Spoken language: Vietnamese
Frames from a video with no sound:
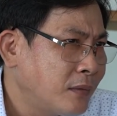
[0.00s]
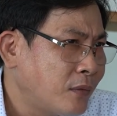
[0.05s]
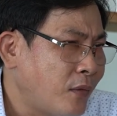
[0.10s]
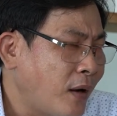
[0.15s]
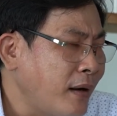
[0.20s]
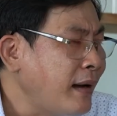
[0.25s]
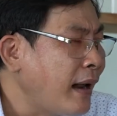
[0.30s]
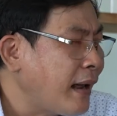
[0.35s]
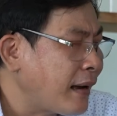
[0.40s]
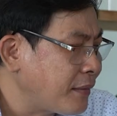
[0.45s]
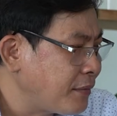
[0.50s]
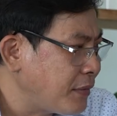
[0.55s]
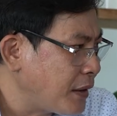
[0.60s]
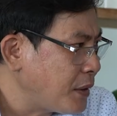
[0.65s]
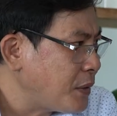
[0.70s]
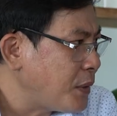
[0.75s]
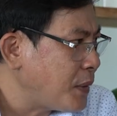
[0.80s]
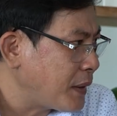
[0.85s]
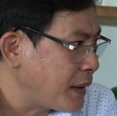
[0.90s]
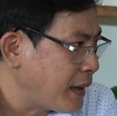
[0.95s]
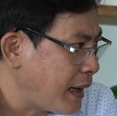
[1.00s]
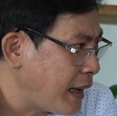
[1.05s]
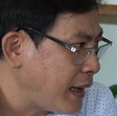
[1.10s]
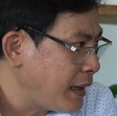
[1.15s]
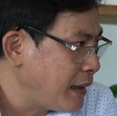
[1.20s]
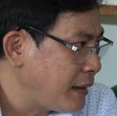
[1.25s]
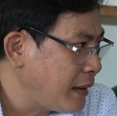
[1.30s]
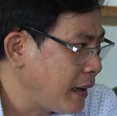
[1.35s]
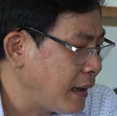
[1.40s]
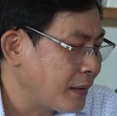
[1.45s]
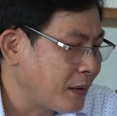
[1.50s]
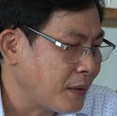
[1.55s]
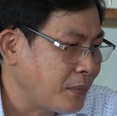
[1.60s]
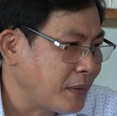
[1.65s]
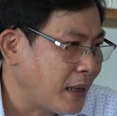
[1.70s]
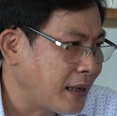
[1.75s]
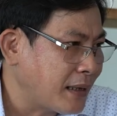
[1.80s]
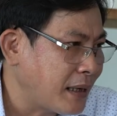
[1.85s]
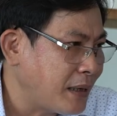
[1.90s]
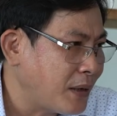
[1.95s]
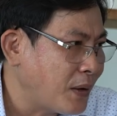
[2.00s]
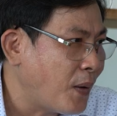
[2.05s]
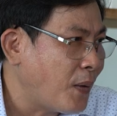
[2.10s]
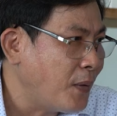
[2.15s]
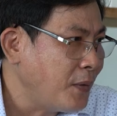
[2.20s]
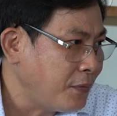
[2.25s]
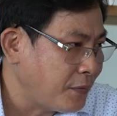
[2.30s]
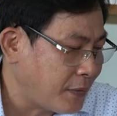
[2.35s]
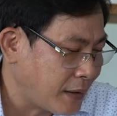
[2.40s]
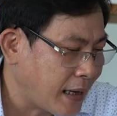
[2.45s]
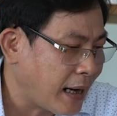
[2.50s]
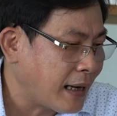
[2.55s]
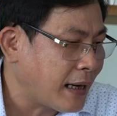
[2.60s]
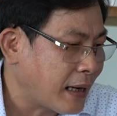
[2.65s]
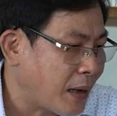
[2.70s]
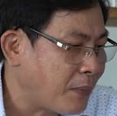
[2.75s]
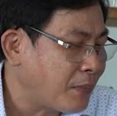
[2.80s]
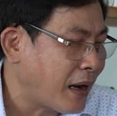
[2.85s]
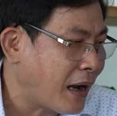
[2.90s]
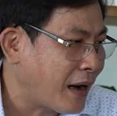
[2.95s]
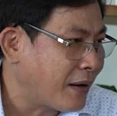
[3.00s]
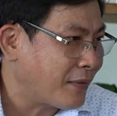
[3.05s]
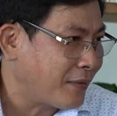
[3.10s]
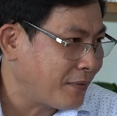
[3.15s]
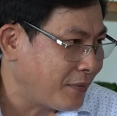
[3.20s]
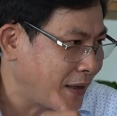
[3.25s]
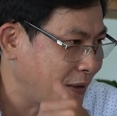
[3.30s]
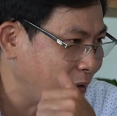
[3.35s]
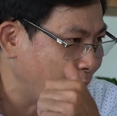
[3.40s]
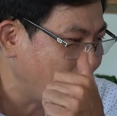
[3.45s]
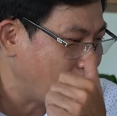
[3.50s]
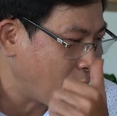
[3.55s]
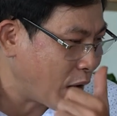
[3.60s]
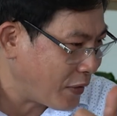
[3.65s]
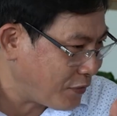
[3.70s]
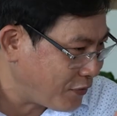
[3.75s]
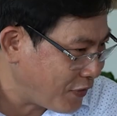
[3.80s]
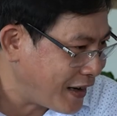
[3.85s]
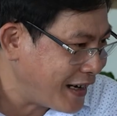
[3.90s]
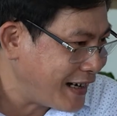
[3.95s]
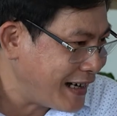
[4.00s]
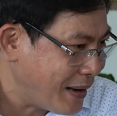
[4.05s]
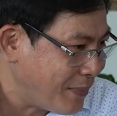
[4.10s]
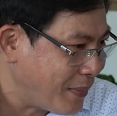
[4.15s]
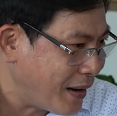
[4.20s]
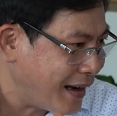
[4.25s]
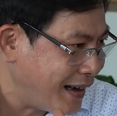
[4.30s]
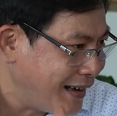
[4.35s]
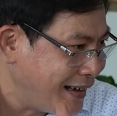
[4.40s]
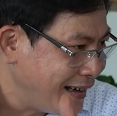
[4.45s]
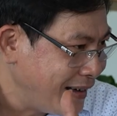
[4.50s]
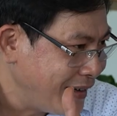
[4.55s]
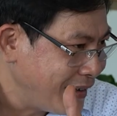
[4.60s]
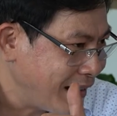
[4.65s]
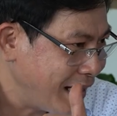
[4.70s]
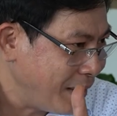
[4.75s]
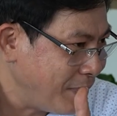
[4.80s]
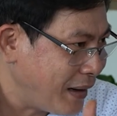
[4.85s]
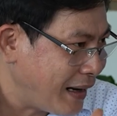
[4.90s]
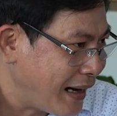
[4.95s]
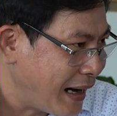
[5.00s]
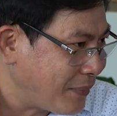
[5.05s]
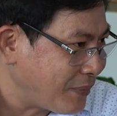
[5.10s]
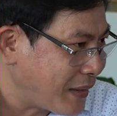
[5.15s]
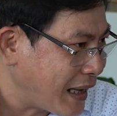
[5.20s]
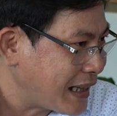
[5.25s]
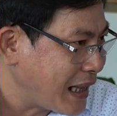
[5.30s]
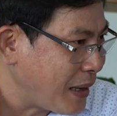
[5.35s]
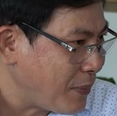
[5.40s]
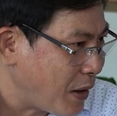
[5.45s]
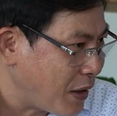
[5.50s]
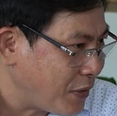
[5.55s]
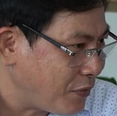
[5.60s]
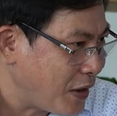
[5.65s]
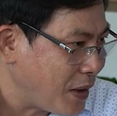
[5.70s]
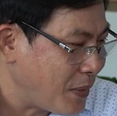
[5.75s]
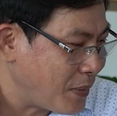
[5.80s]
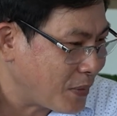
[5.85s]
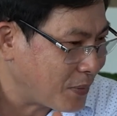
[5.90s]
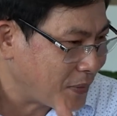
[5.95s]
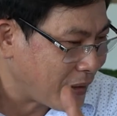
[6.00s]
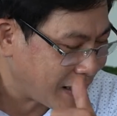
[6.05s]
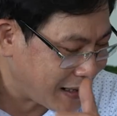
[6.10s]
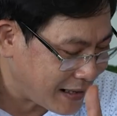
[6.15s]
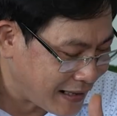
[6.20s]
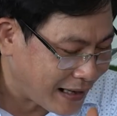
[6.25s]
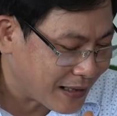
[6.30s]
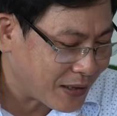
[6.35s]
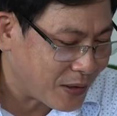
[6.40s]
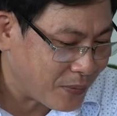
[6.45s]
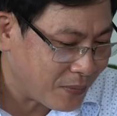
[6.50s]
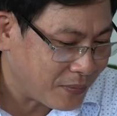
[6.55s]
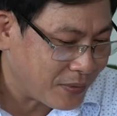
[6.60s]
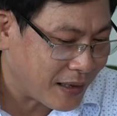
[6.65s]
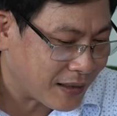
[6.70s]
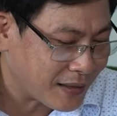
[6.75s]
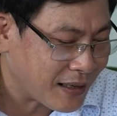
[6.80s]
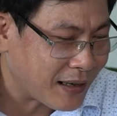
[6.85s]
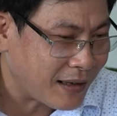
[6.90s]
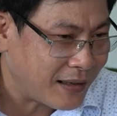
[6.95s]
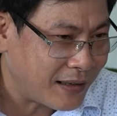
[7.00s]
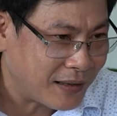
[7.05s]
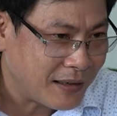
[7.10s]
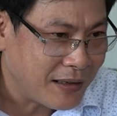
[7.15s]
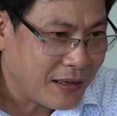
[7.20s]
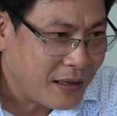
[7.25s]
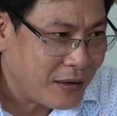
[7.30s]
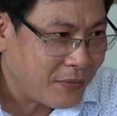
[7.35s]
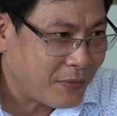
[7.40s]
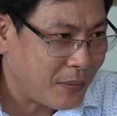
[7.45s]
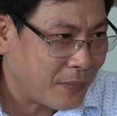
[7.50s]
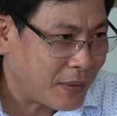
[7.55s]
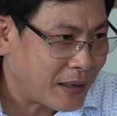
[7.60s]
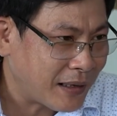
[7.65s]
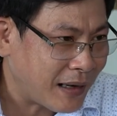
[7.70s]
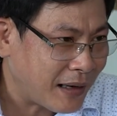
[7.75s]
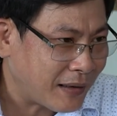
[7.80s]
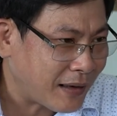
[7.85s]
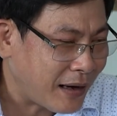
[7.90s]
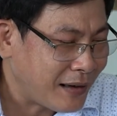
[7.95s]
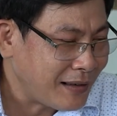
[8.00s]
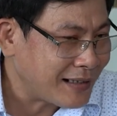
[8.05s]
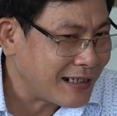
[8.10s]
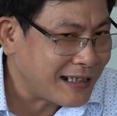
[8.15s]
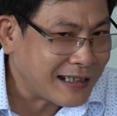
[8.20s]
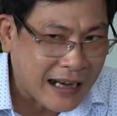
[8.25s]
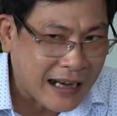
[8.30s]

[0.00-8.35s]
quá nặng về cái chuyện này à, chúng ta chỉ nói cái này là không cần mà dùng một hành vi để mà để mà làm thay thế một hành vi mà chúng ta chỉ cần dùng nhận thức được vì mình có những đứa